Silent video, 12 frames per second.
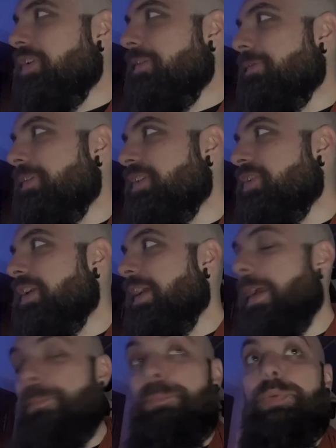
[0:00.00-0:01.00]
difficile,
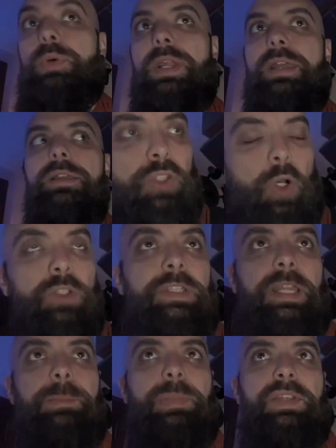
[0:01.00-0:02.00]
eppure togli
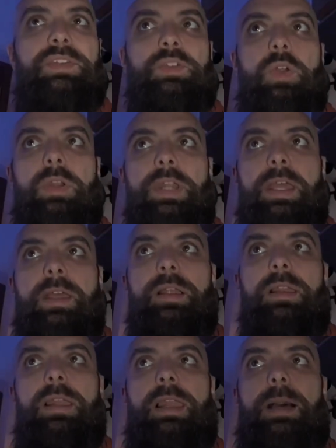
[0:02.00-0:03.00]
alle persone
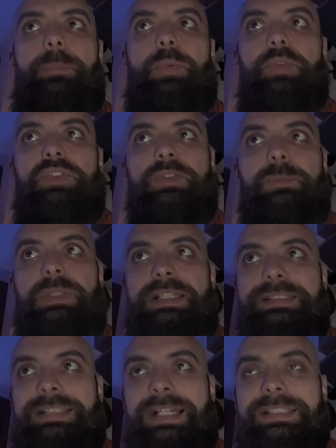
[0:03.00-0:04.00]
la
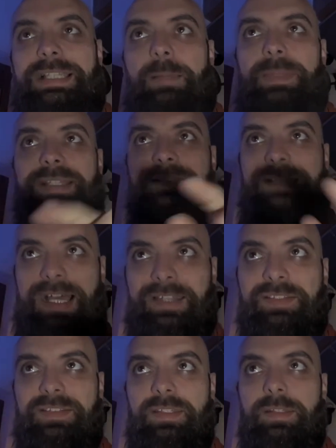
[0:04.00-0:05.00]
possibilità di
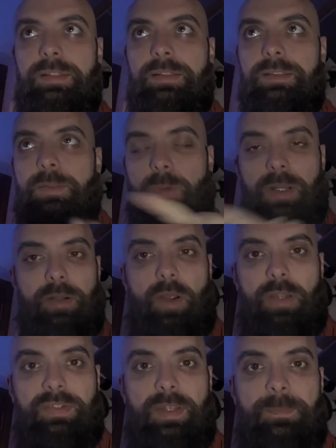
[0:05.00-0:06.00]
lamentarsi di
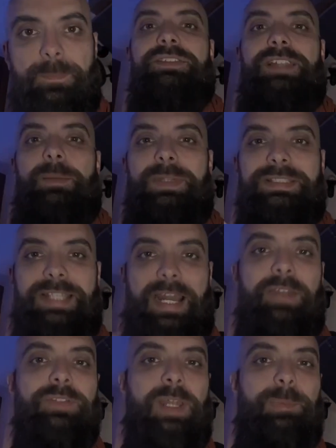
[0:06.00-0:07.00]
qualcosa, si
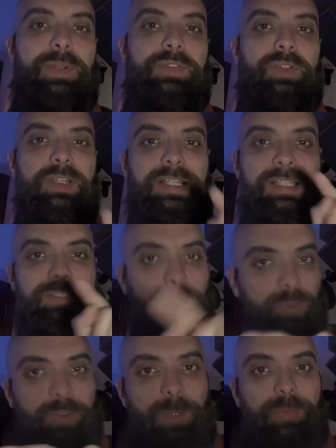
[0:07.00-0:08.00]
lamenteranno della persona che gli ha
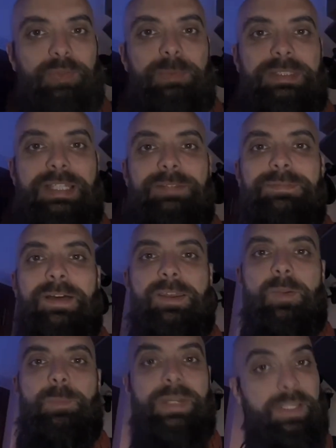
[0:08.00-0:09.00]
tolto la possibilità di
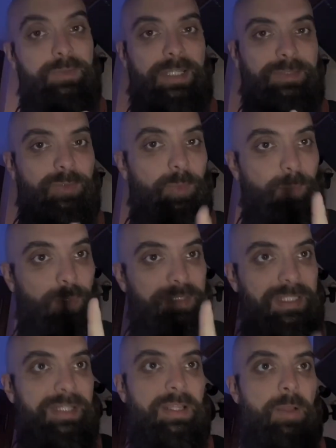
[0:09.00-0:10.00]
farlo. Perché ho detto, puoi
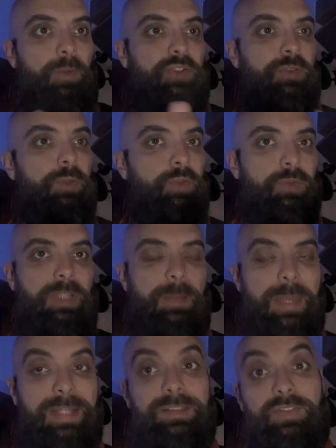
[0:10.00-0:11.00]
dire che questi due sono delle
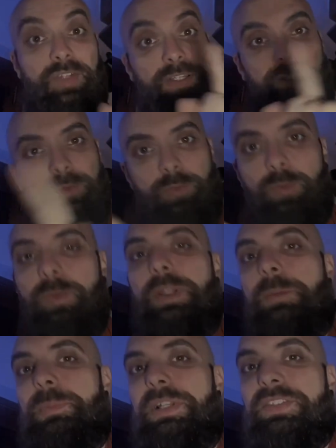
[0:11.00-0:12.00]
merde se anche tu
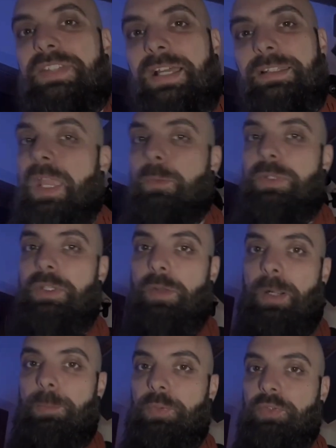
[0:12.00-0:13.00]
riempi gli stadi. E quindi
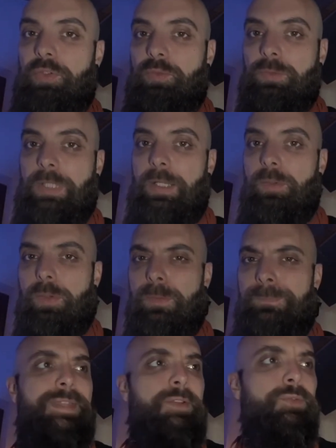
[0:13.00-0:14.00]
ora, al posto di insultare
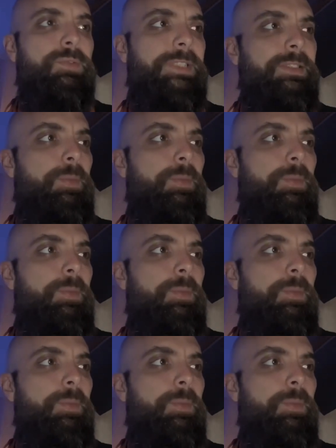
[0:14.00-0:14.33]
loro, stanno insultando